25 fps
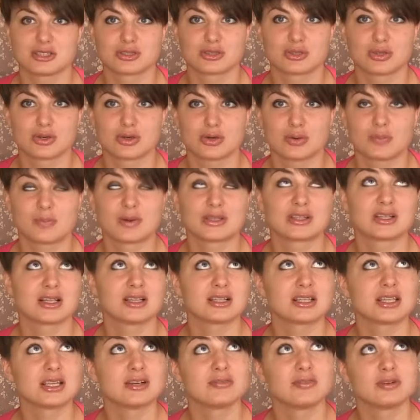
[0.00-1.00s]
что
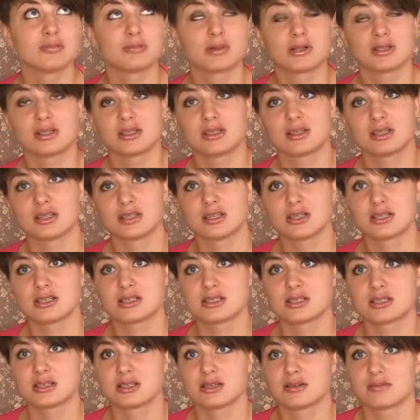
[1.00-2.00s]
потолки выполнены
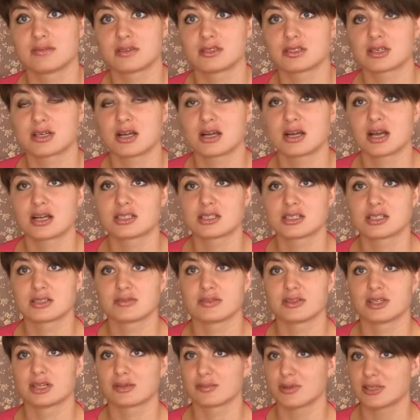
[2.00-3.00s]
из э,
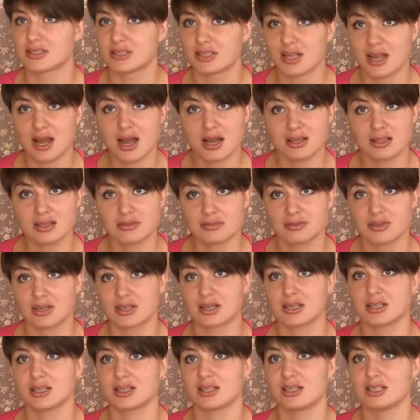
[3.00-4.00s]
высококачественных материалов,
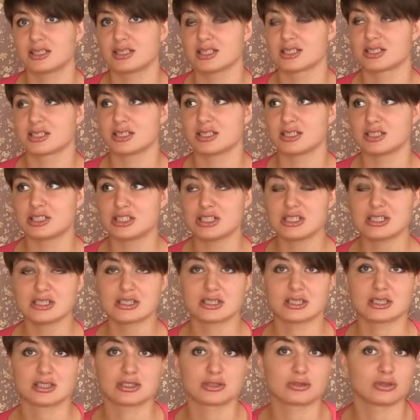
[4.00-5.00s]
экологически
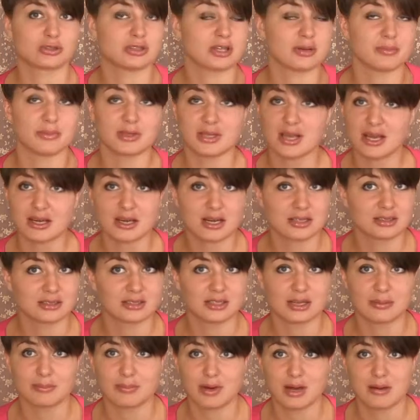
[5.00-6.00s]
чистых, что для меня, как
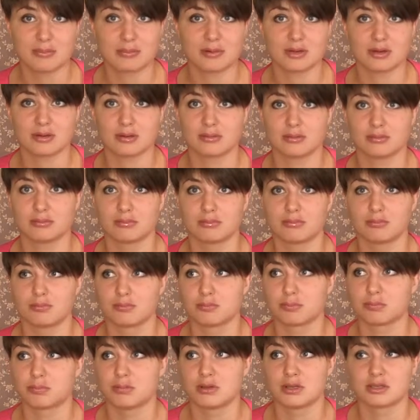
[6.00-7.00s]
для мамы,
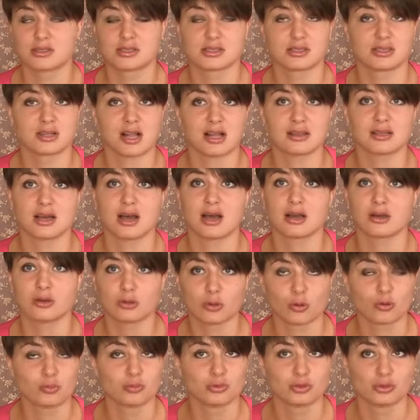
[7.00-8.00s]
и сыграла
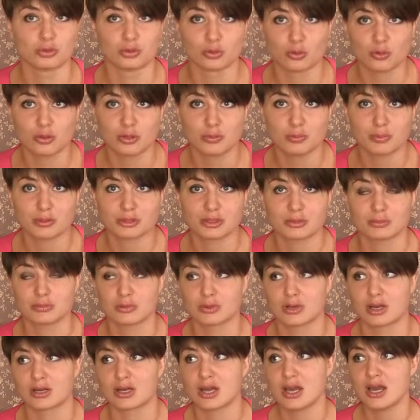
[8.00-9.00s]
огромную роль,
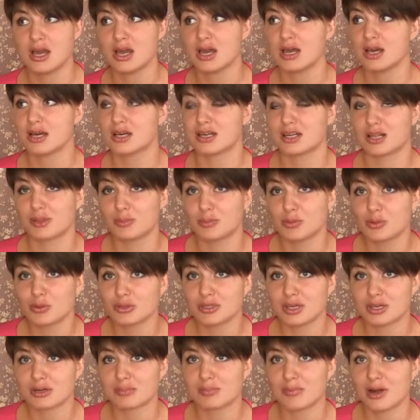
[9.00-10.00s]
потому как
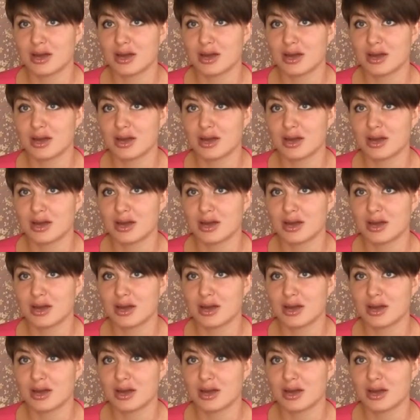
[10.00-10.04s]
ребенок